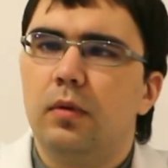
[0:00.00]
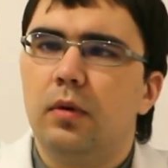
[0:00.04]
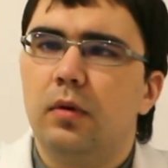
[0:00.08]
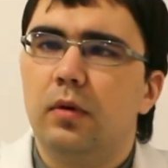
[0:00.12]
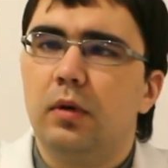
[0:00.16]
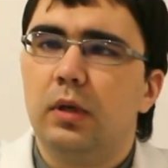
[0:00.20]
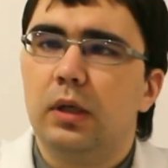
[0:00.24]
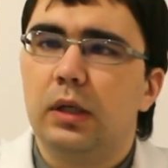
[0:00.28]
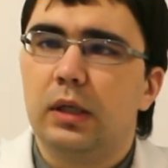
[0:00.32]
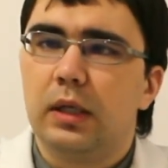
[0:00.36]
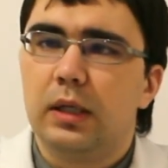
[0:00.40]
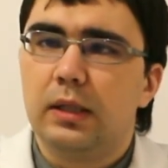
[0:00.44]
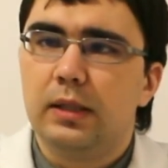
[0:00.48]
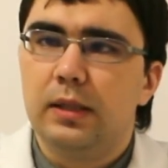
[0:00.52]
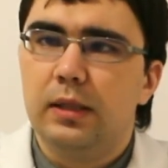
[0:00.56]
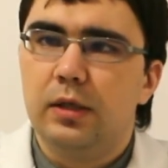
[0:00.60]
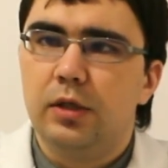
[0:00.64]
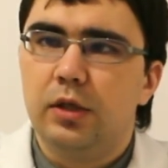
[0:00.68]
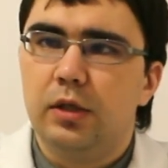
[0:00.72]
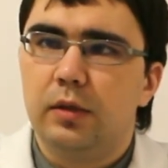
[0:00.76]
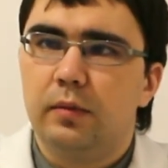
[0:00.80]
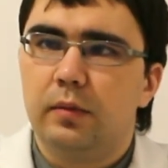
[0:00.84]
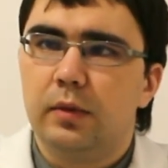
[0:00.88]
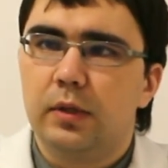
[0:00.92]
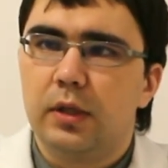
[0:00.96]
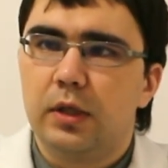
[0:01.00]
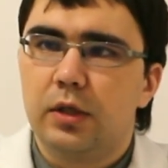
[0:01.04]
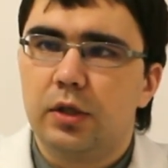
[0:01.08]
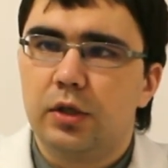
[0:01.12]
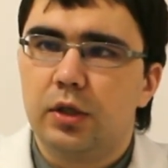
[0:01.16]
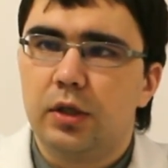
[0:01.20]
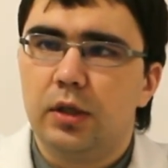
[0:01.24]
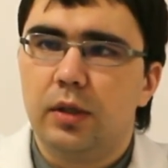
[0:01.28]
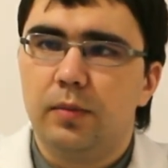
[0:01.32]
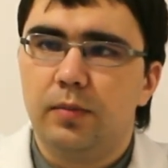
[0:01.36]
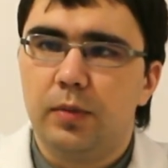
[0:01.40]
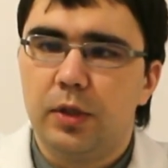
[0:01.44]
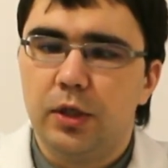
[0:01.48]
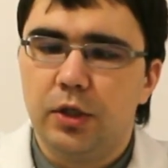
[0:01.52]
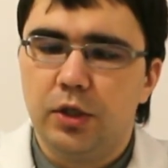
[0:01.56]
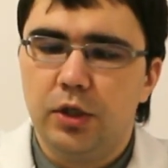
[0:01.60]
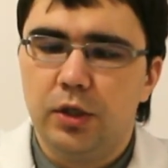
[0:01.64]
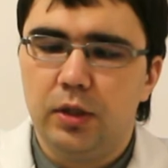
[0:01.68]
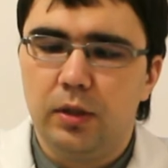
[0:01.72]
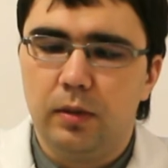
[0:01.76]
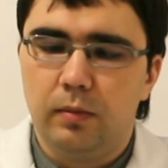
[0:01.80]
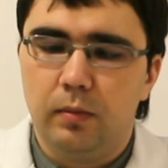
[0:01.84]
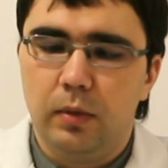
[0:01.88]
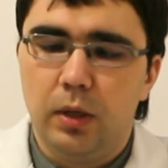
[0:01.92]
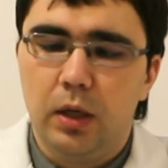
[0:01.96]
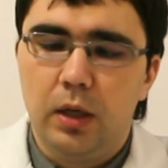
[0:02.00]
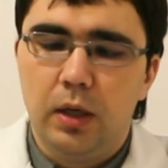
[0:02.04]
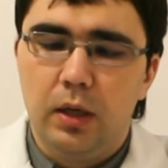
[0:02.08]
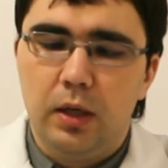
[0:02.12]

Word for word: различным совершенно причинам.